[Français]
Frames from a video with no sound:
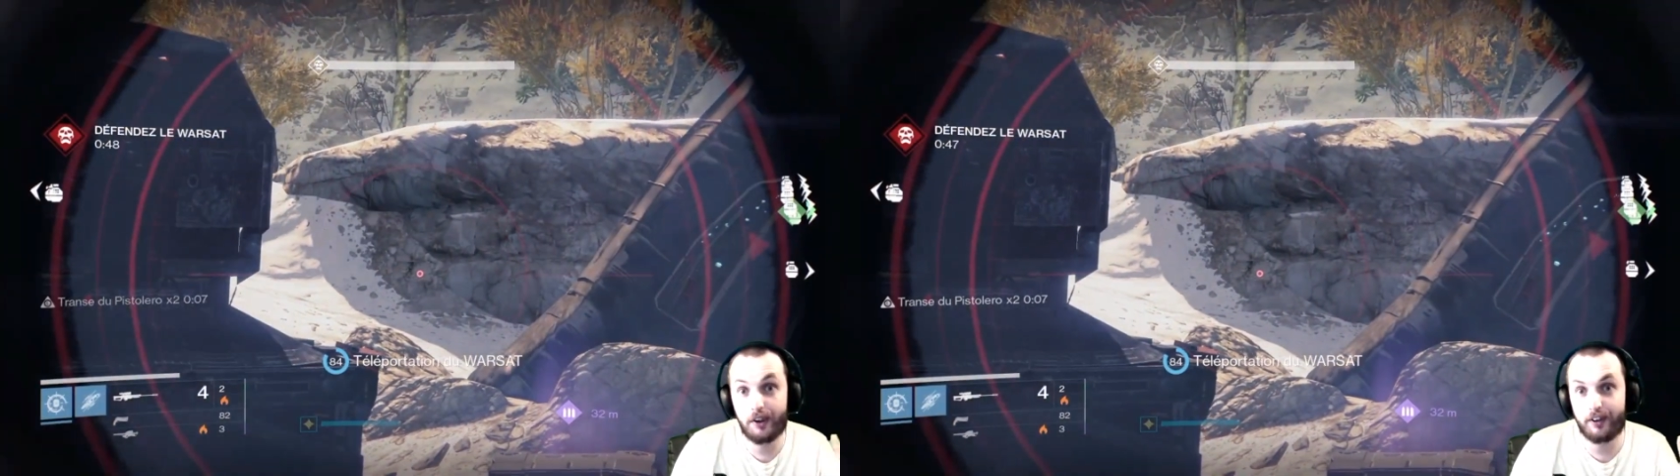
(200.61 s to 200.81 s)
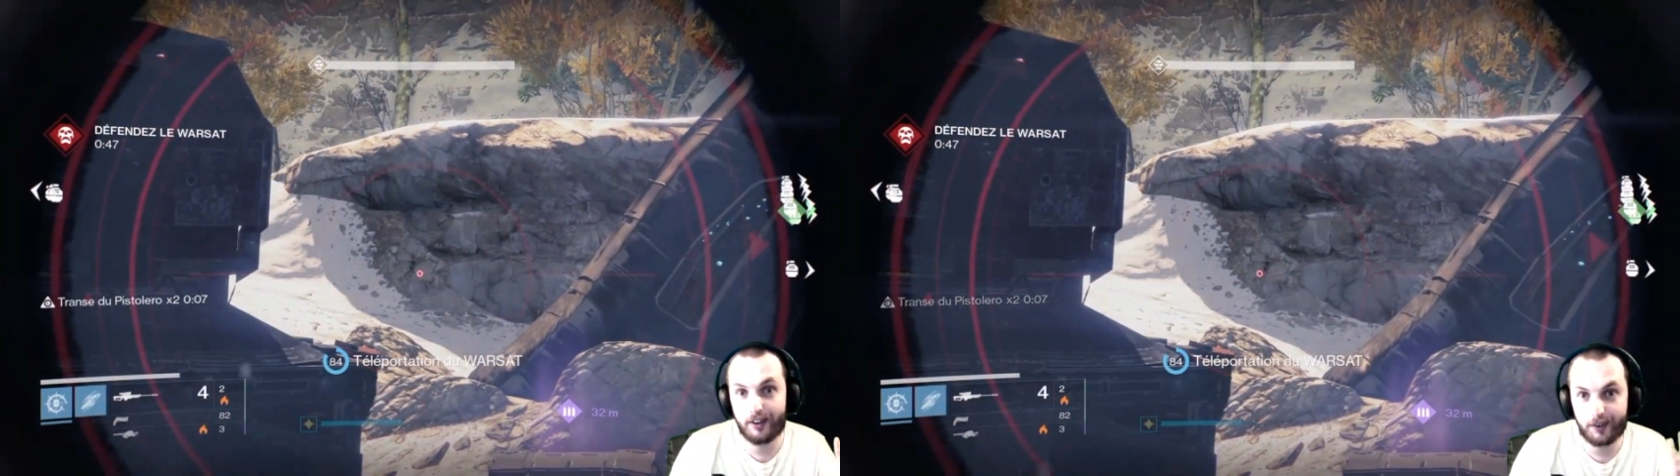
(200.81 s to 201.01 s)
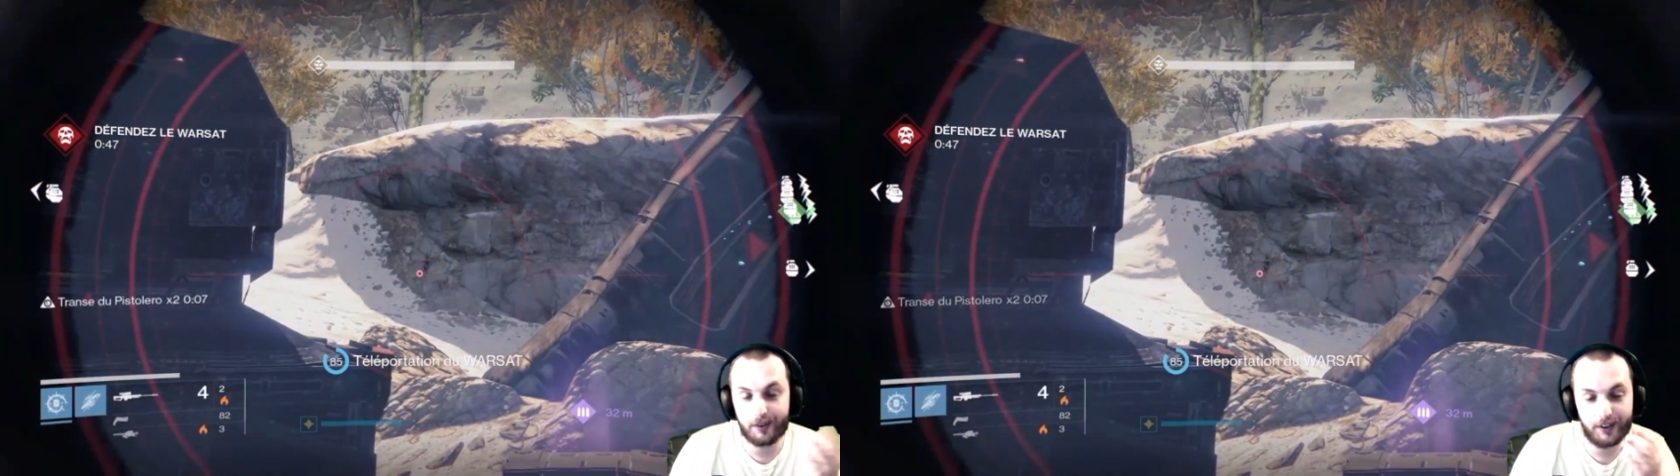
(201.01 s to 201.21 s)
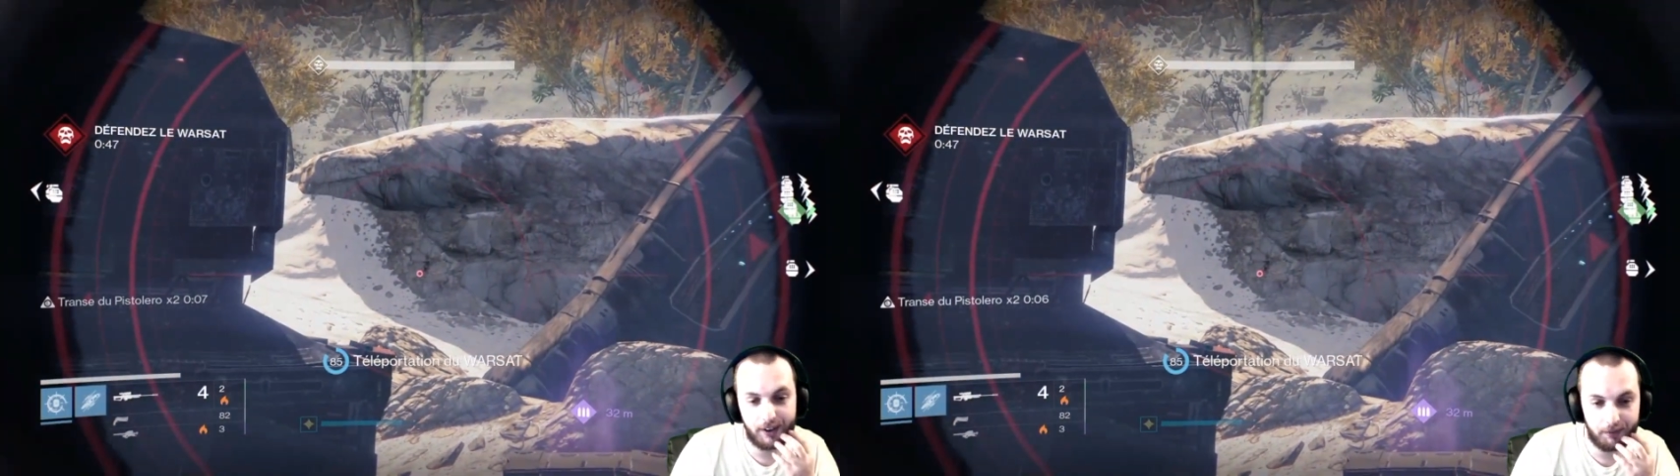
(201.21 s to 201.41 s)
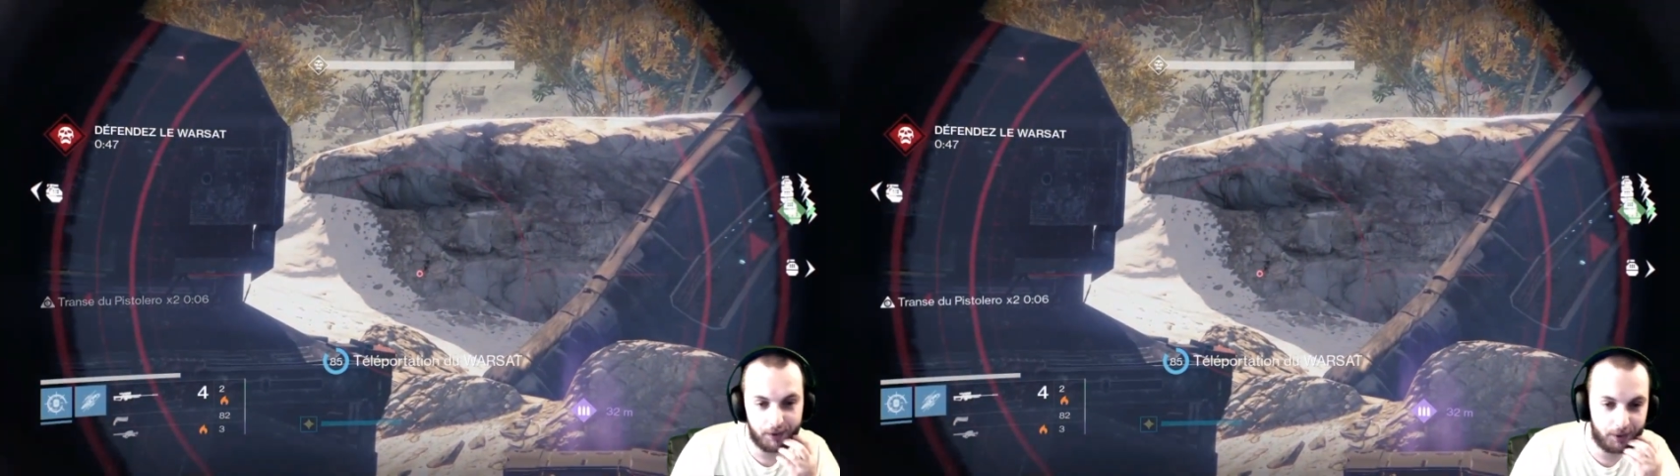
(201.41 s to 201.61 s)
train de tourner la
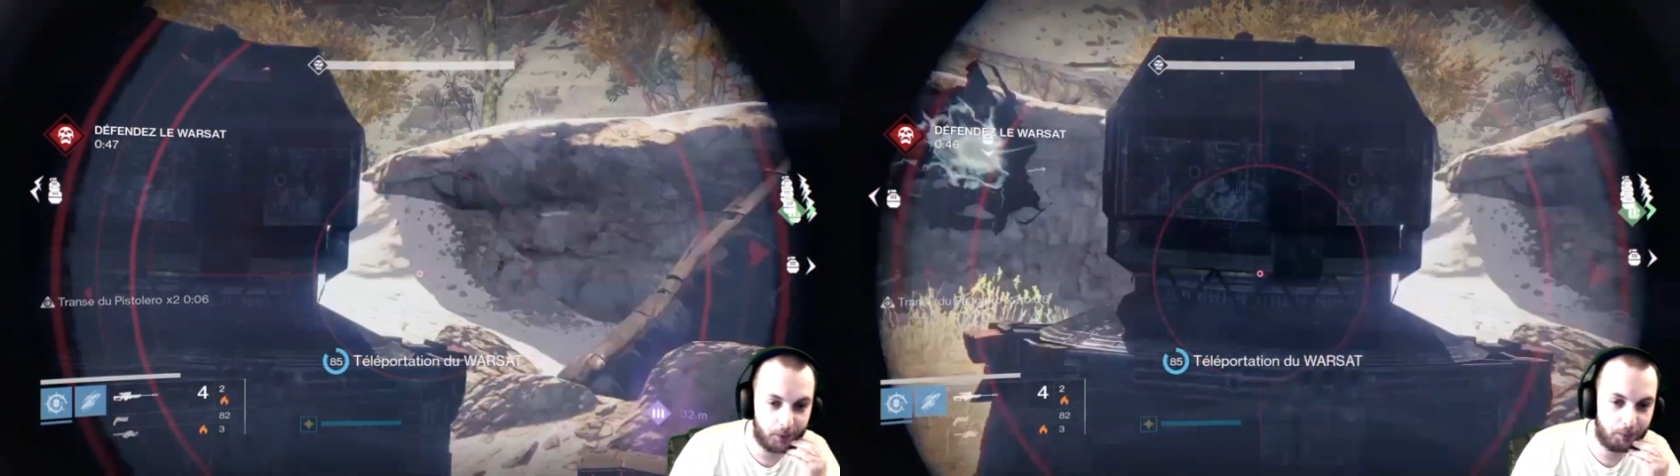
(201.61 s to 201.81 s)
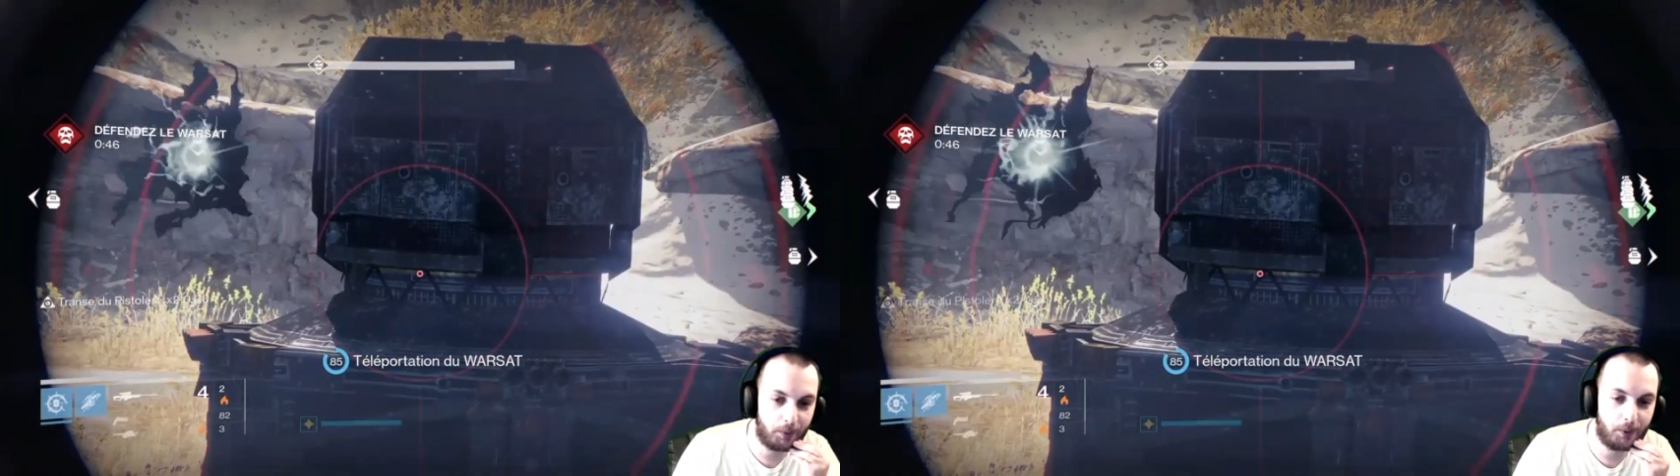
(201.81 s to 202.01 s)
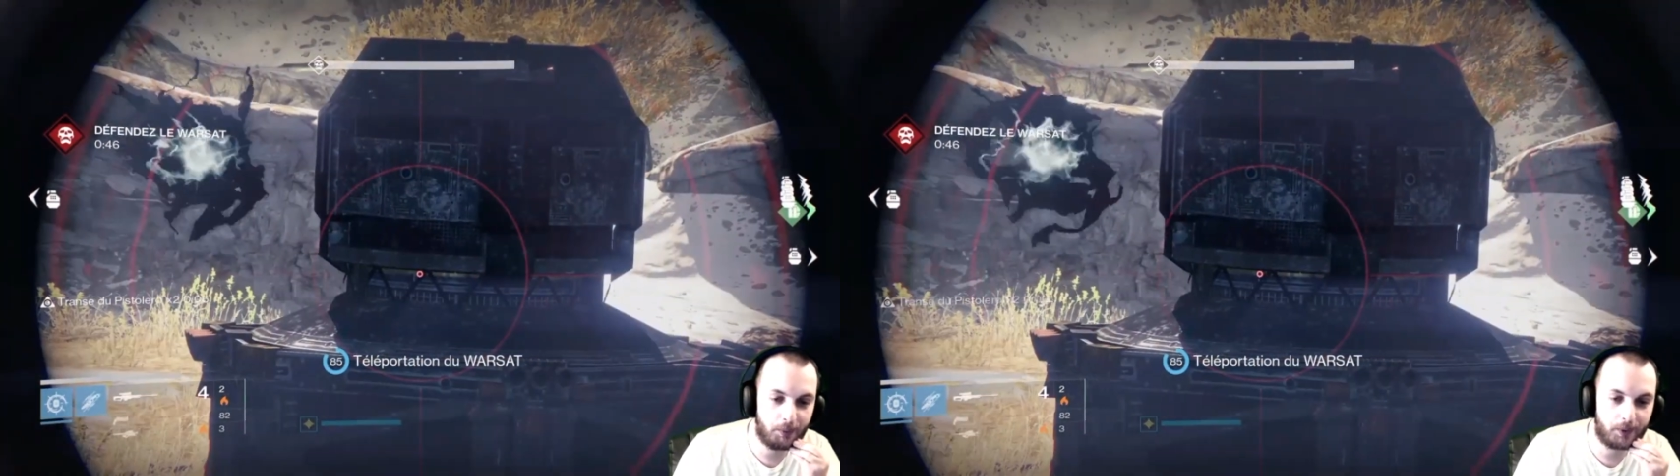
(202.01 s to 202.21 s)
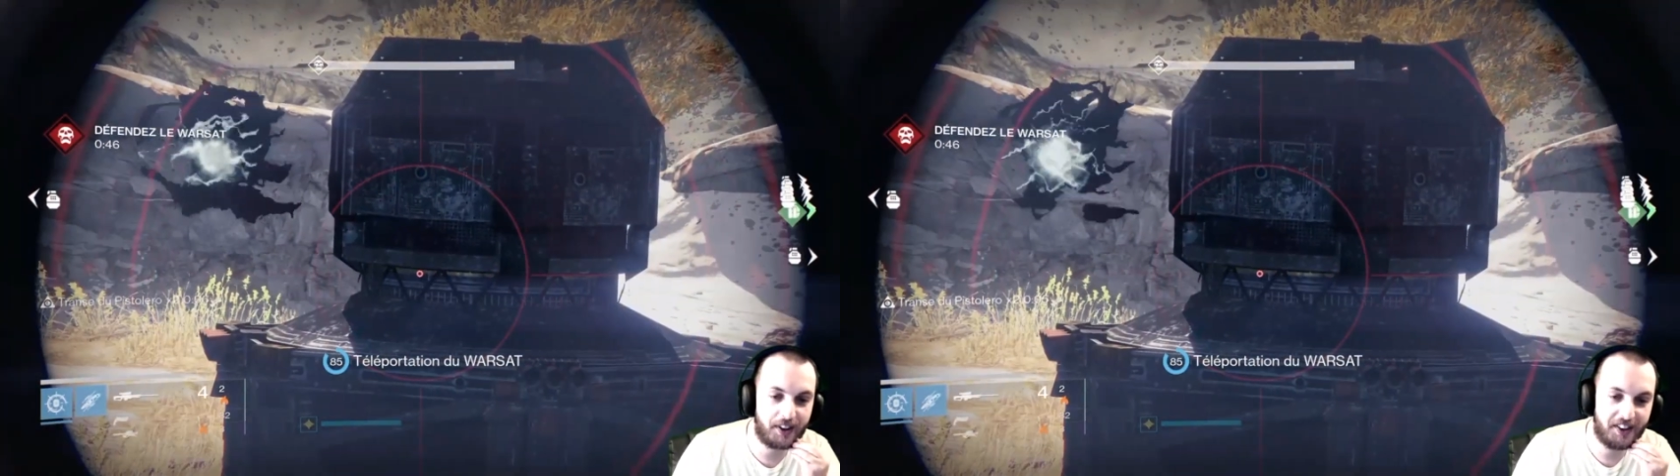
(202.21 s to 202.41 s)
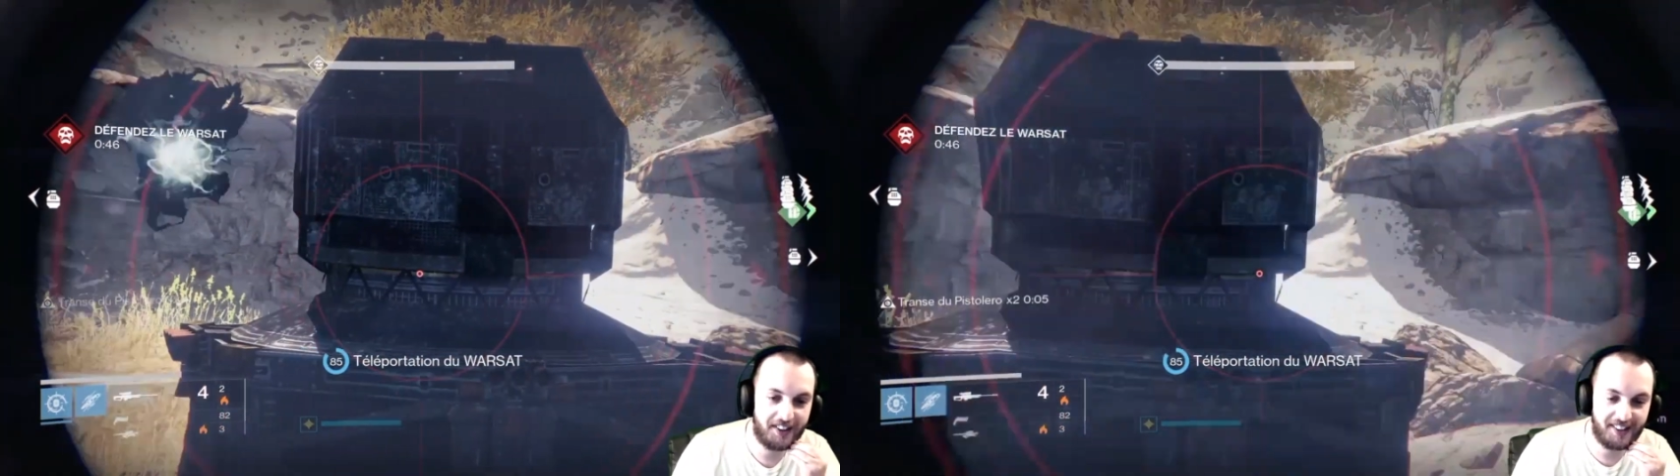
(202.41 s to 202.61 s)
vidéo pour lui
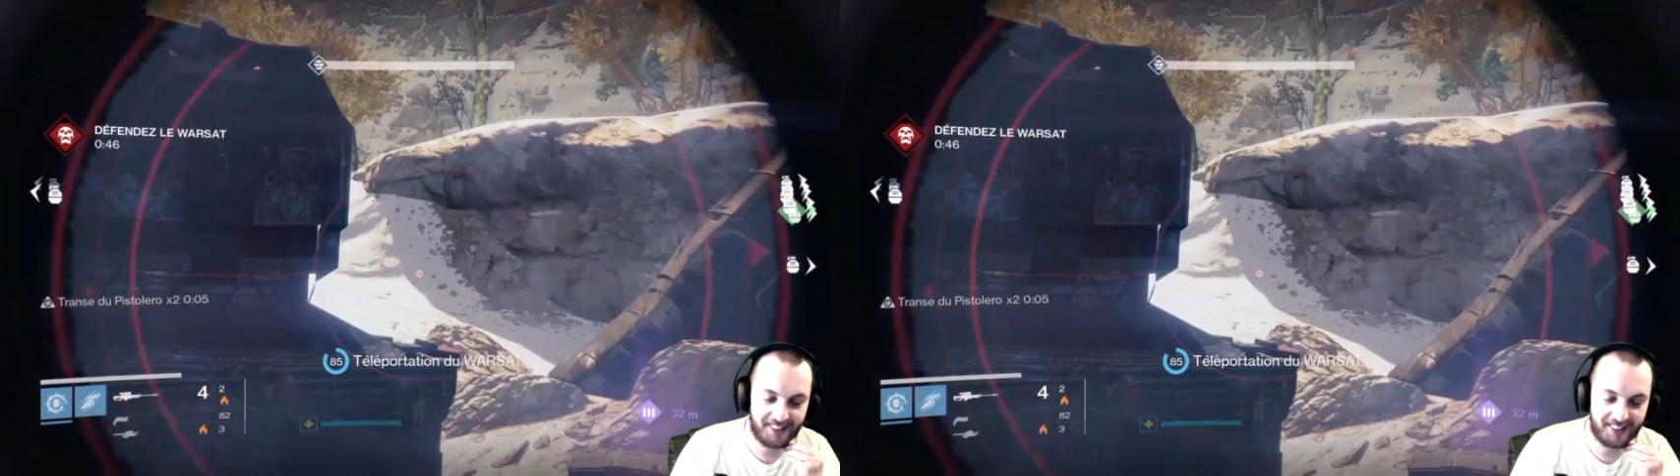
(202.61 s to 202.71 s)
montrer,